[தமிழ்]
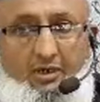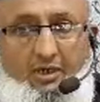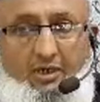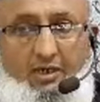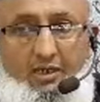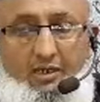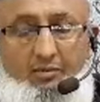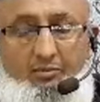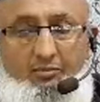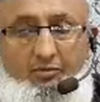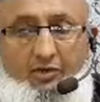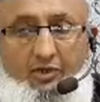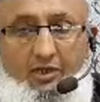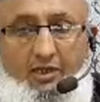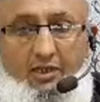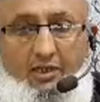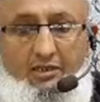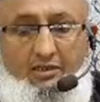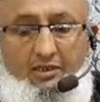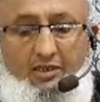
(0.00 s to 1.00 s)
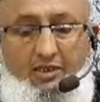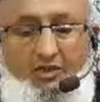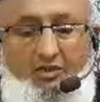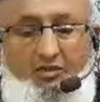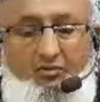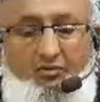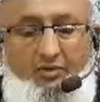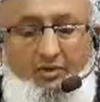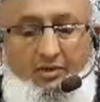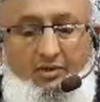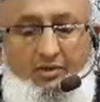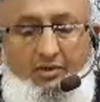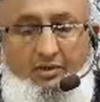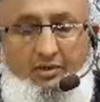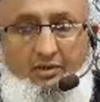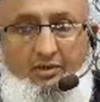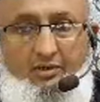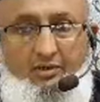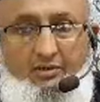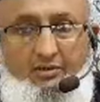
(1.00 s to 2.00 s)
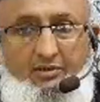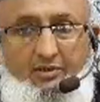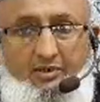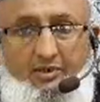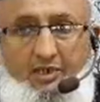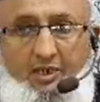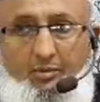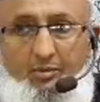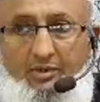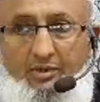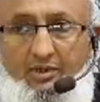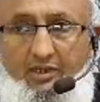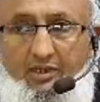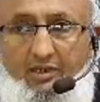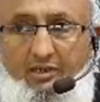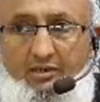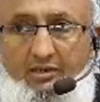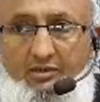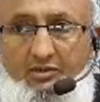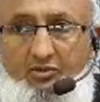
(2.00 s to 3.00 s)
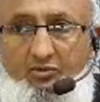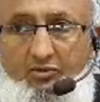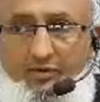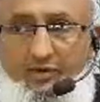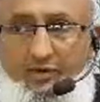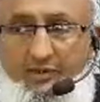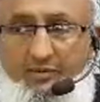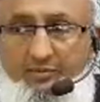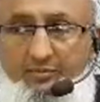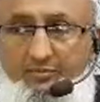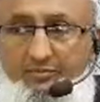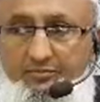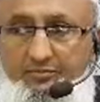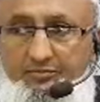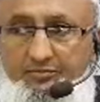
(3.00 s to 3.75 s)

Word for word: எல்லாம் வல்ல அல்லாஹுவின் திருநாமத்தால் துவக்கம்